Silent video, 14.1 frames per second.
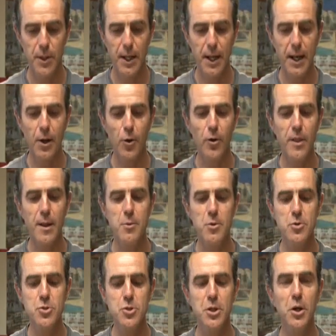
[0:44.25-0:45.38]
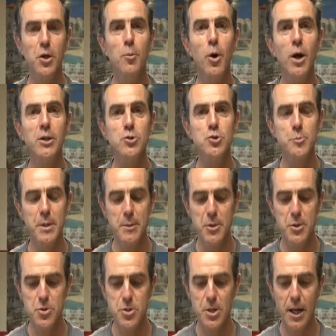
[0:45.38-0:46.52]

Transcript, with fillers: Recordamos que como actos previos